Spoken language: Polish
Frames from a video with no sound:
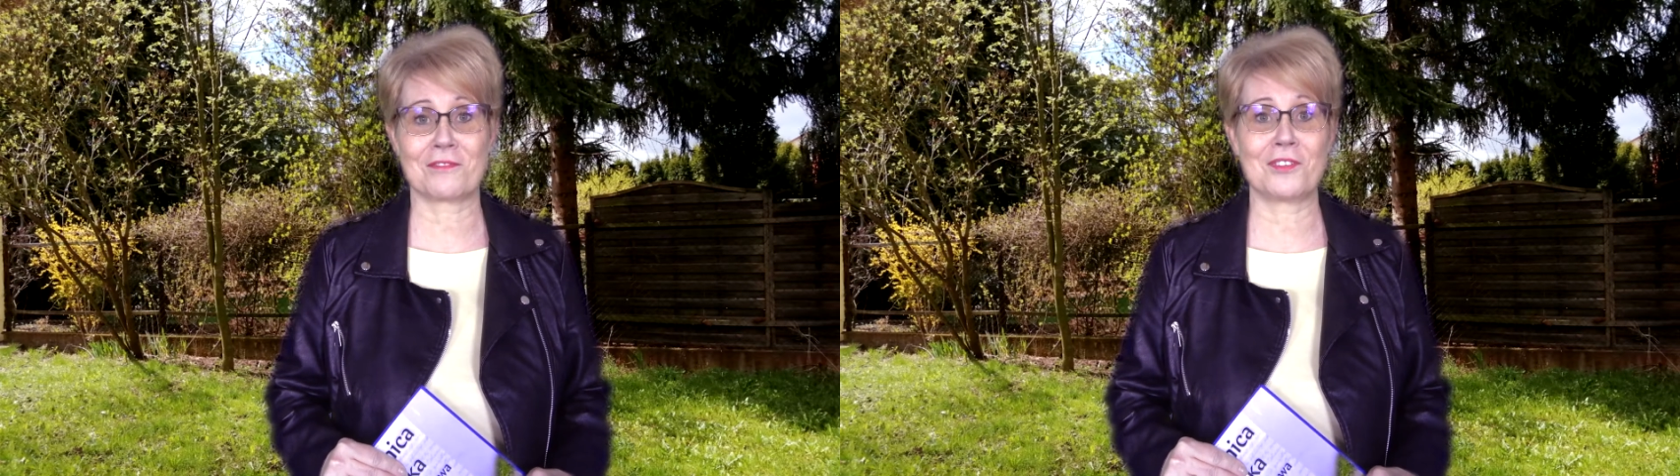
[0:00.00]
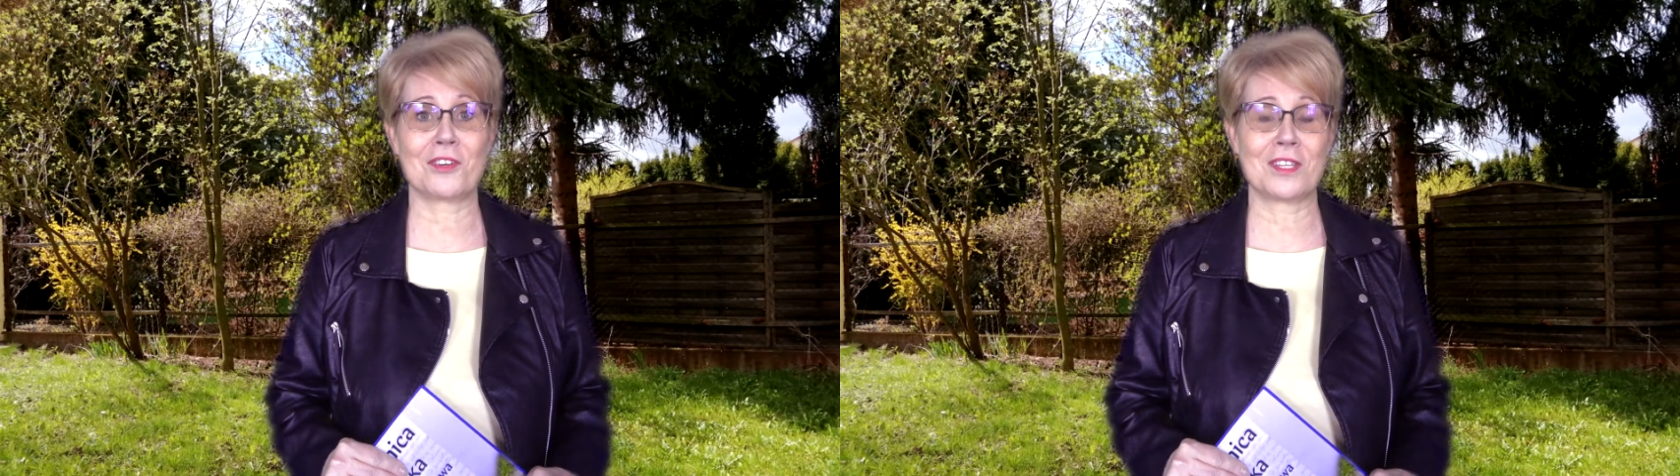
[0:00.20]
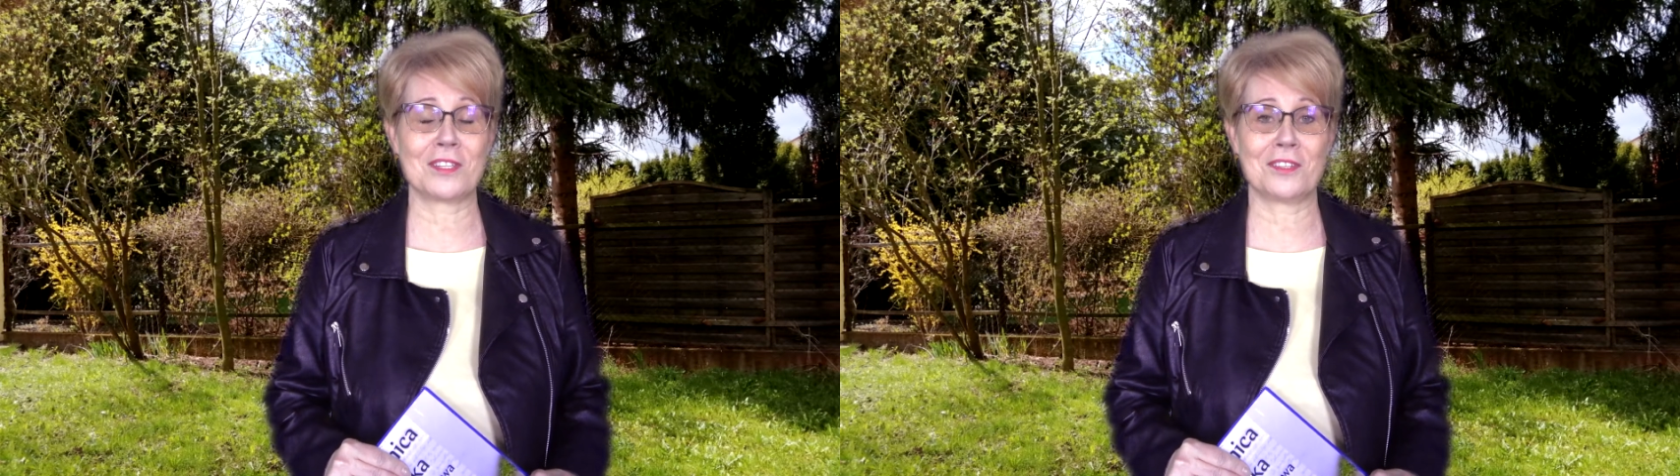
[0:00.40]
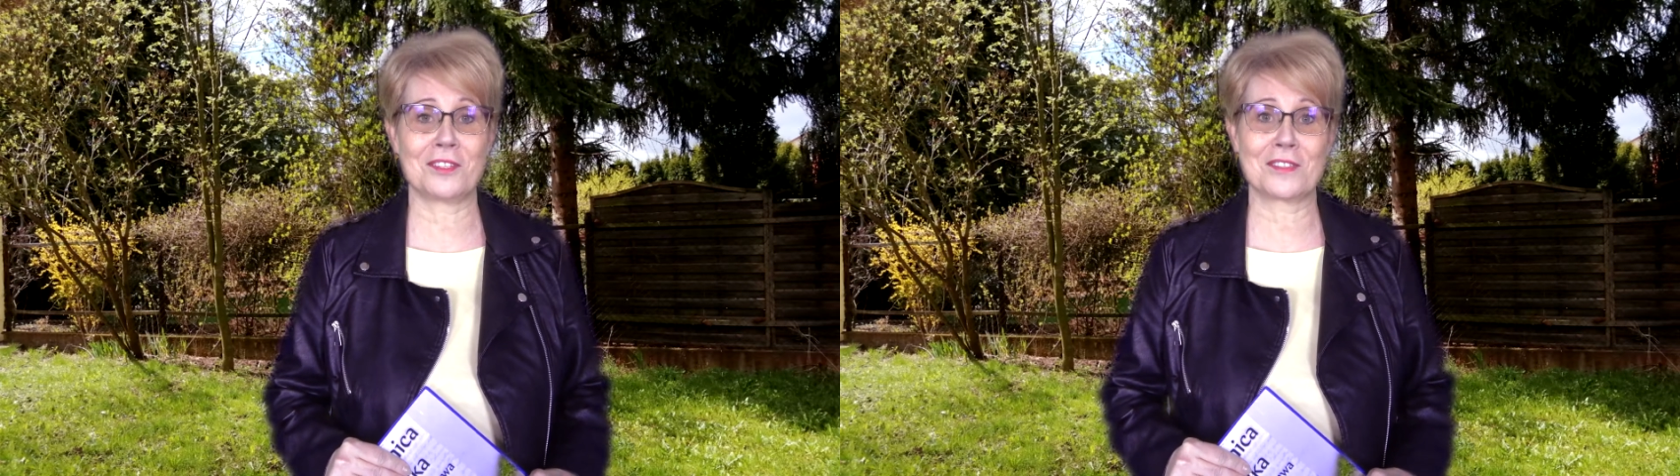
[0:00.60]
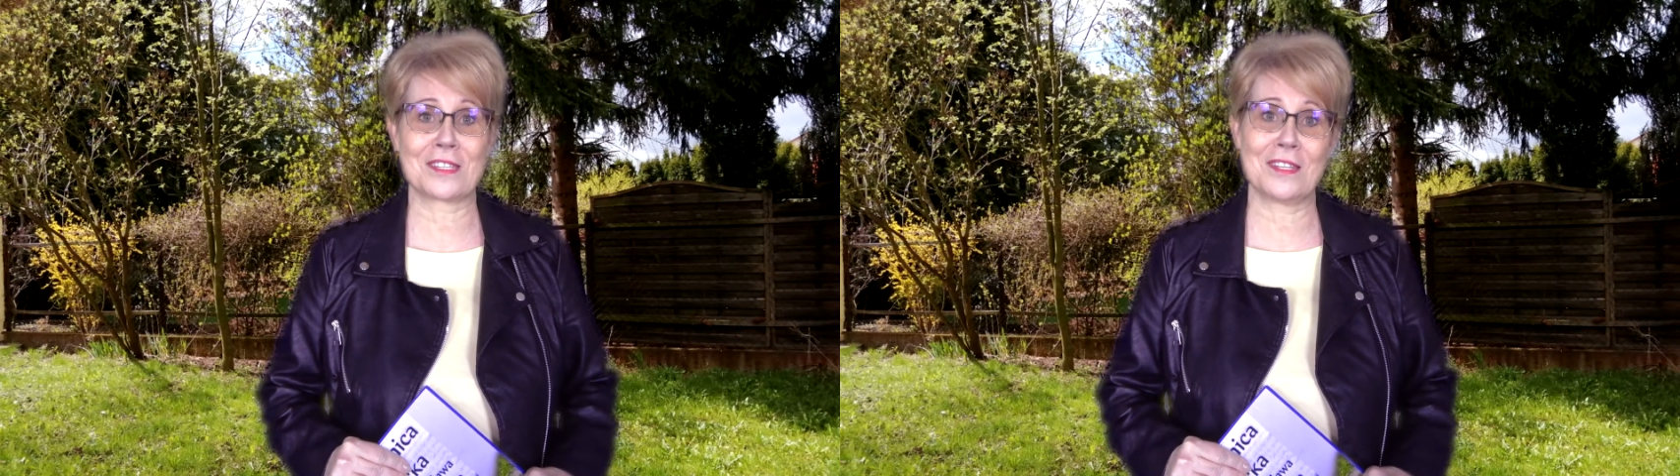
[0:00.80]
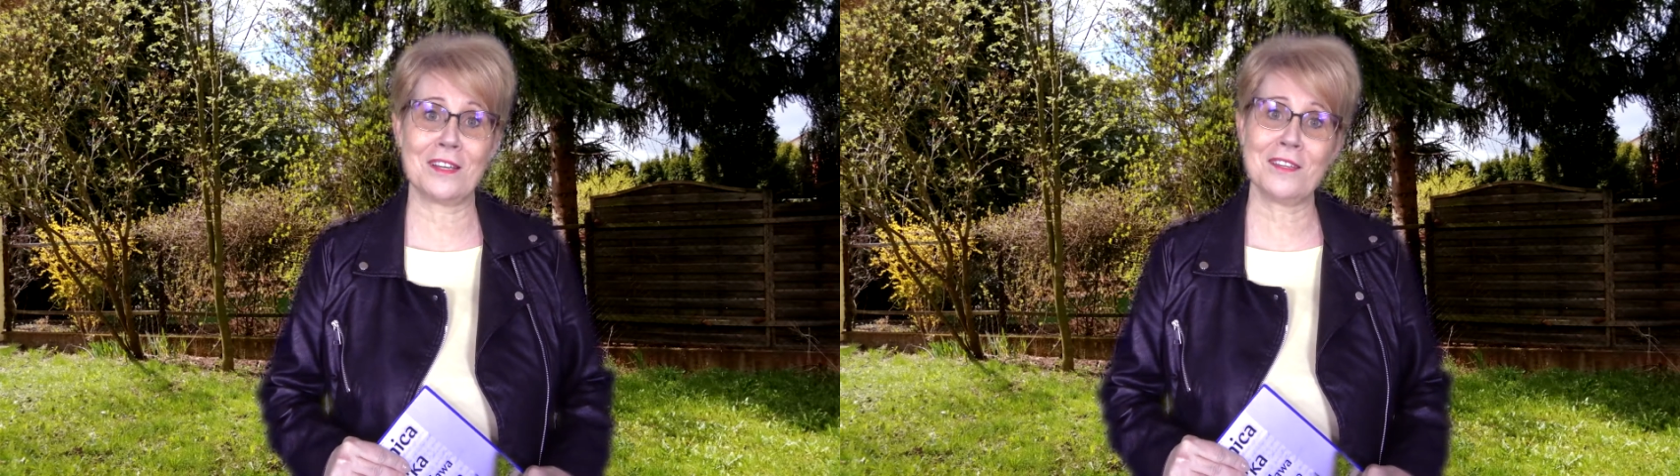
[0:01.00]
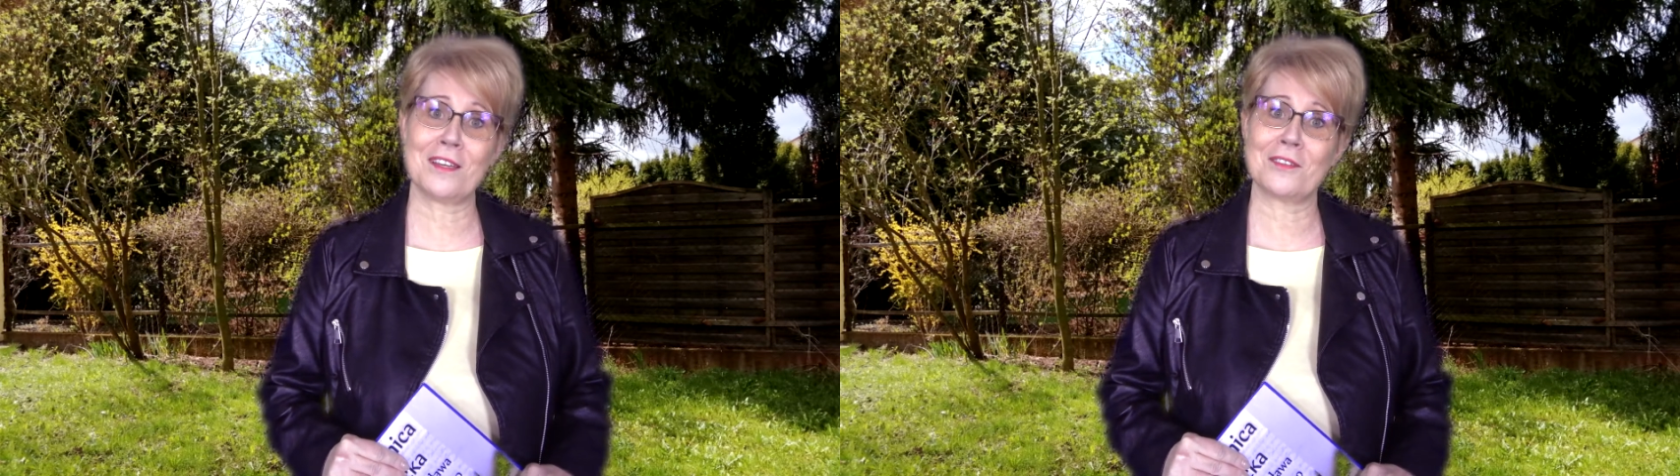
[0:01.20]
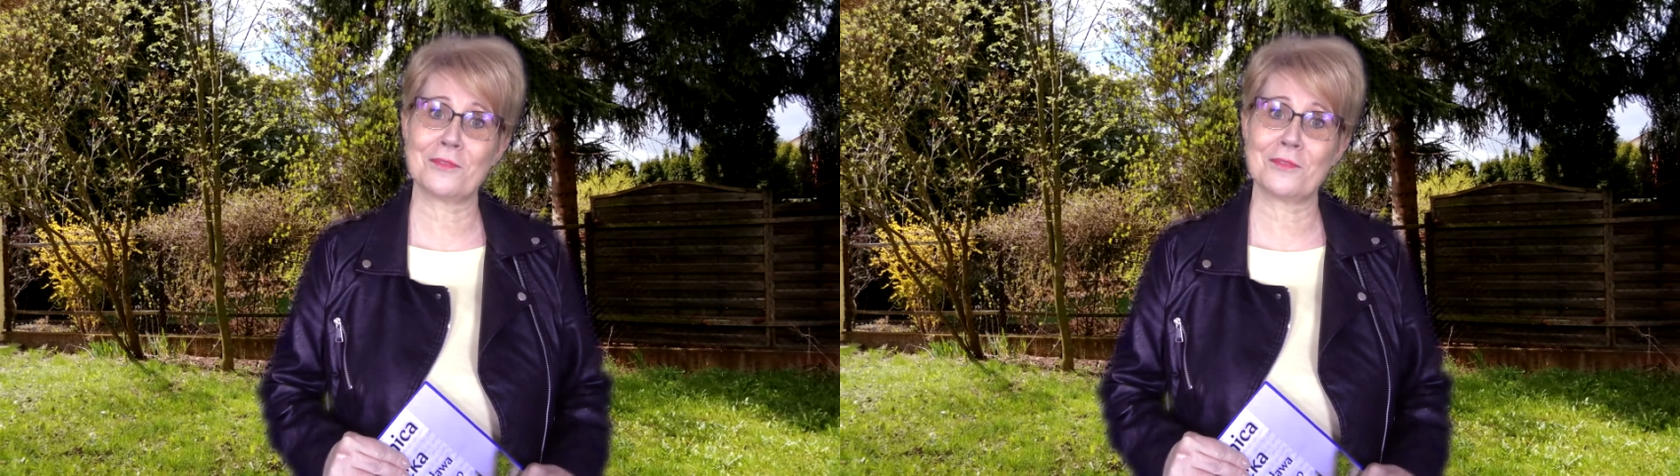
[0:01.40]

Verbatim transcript: wykonanie tego zadania,